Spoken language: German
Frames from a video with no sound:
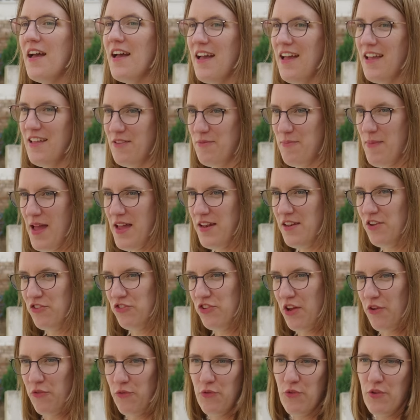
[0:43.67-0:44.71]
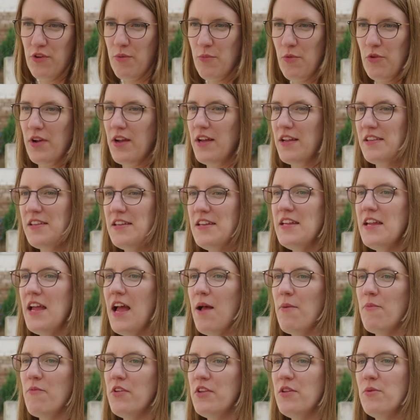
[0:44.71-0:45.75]
Als Partnerschaft für Demokratie
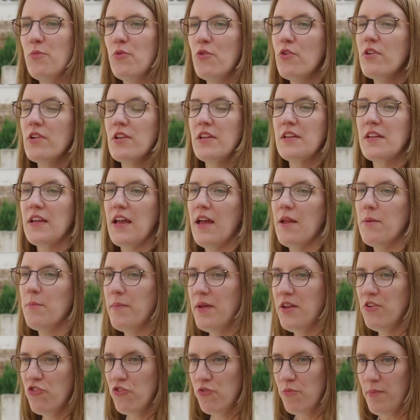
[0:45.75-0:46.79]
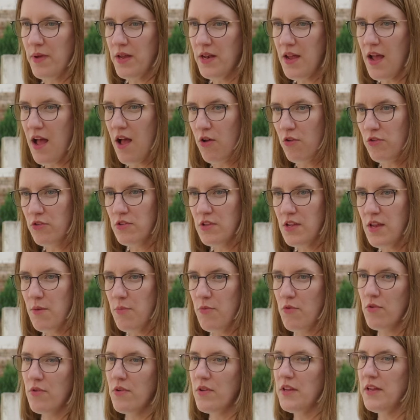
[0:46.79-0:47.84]
haben wir die Möglichkeit, Menschen bei der
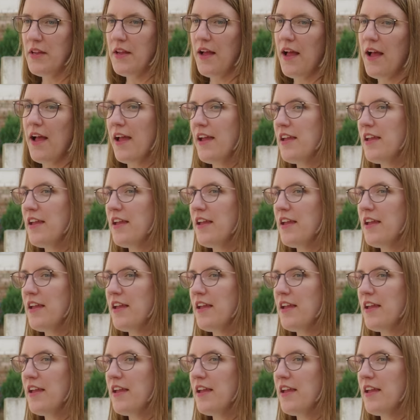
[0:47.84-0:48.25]
Auslebung ihrer